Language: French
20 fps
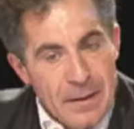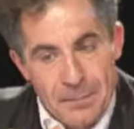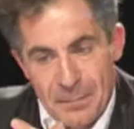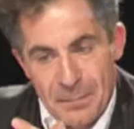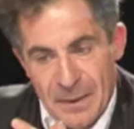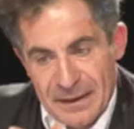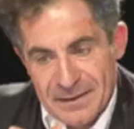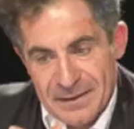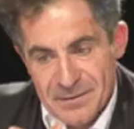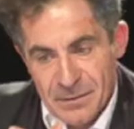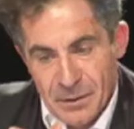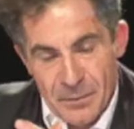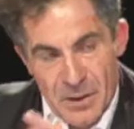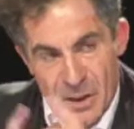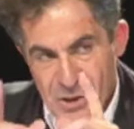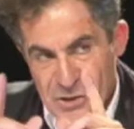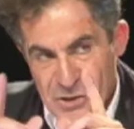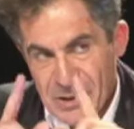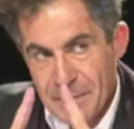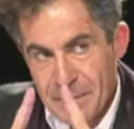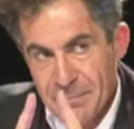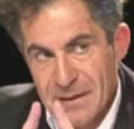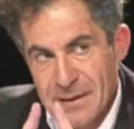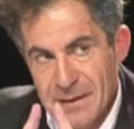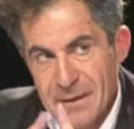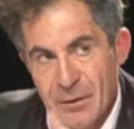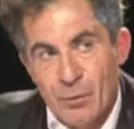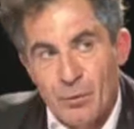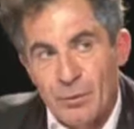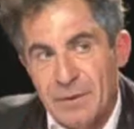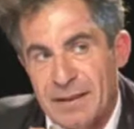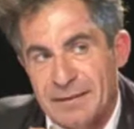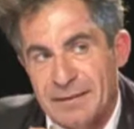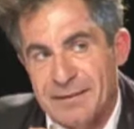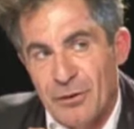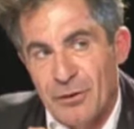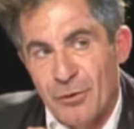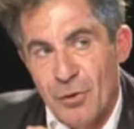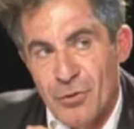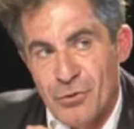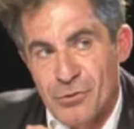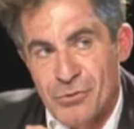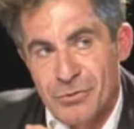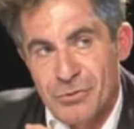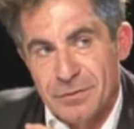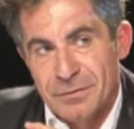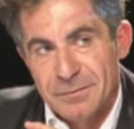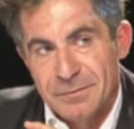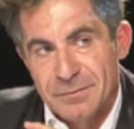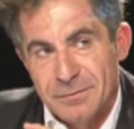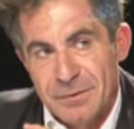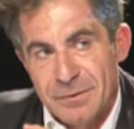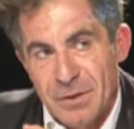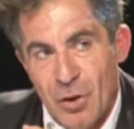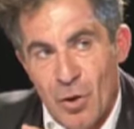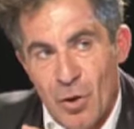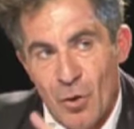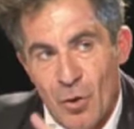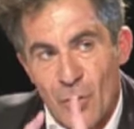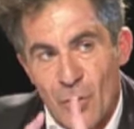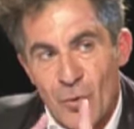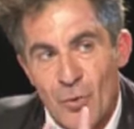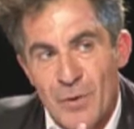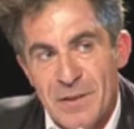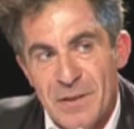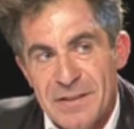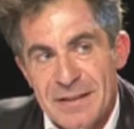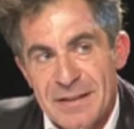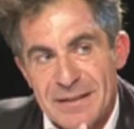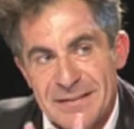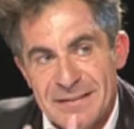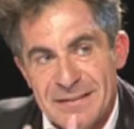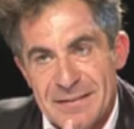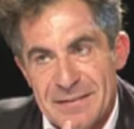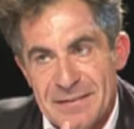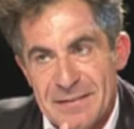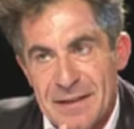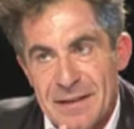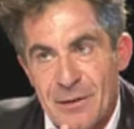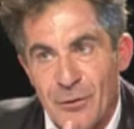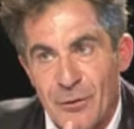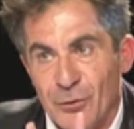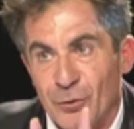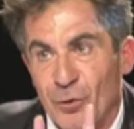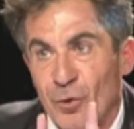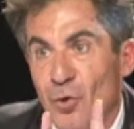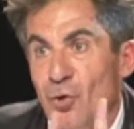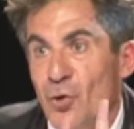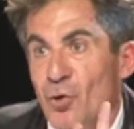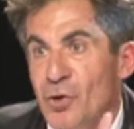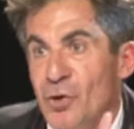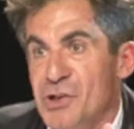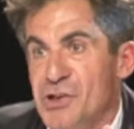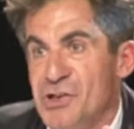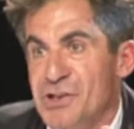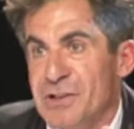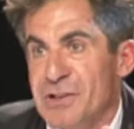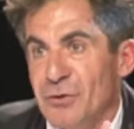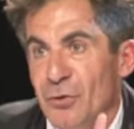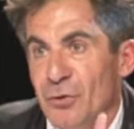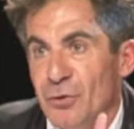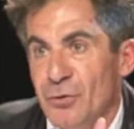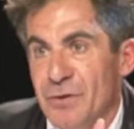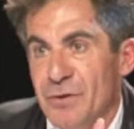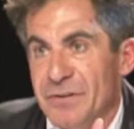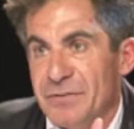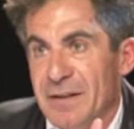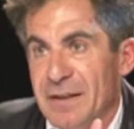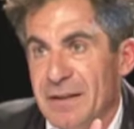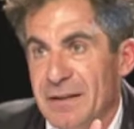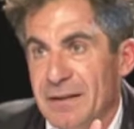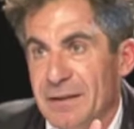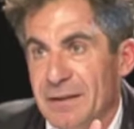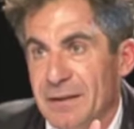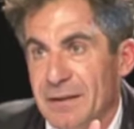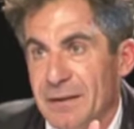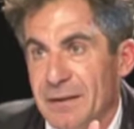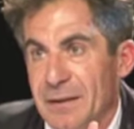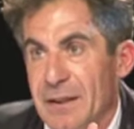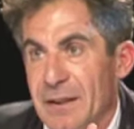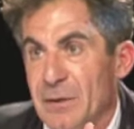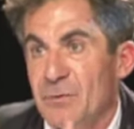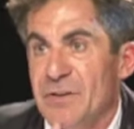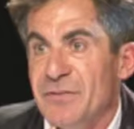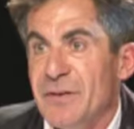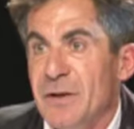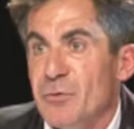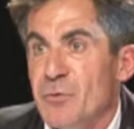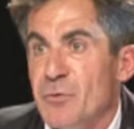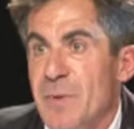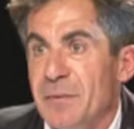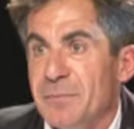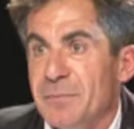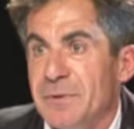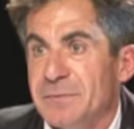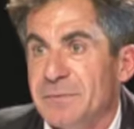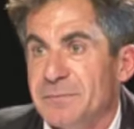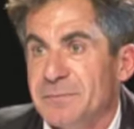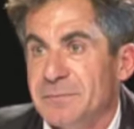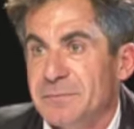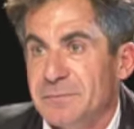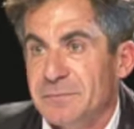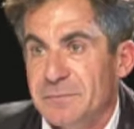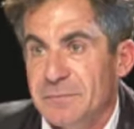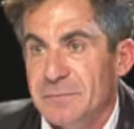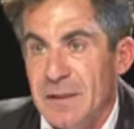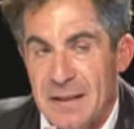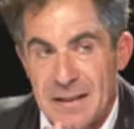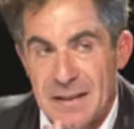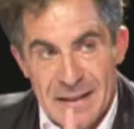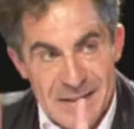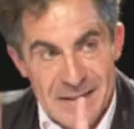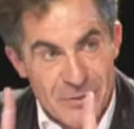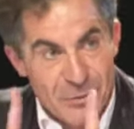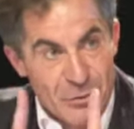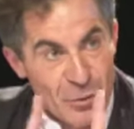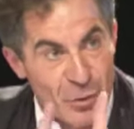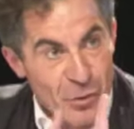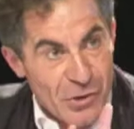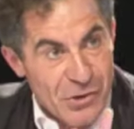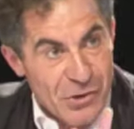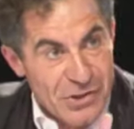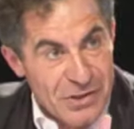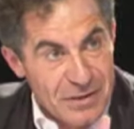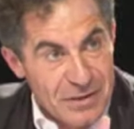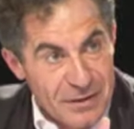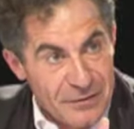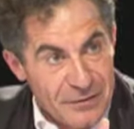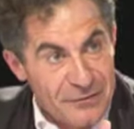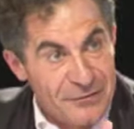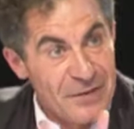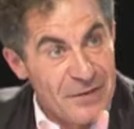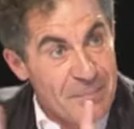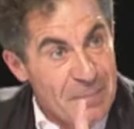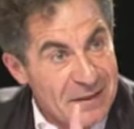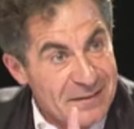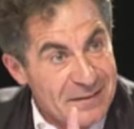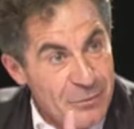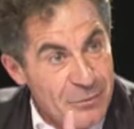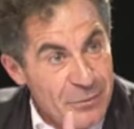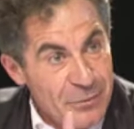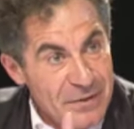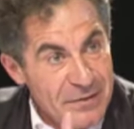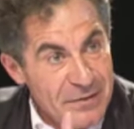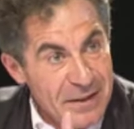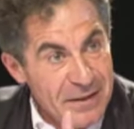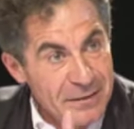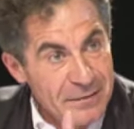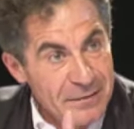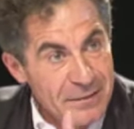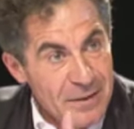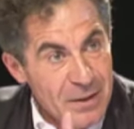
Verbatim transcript: Par exemple, jamais on interroge le lien qu'il y a entre l'origine de l'univers et l'univers lui-même. Est-ce que l'origine fait partie de l'univers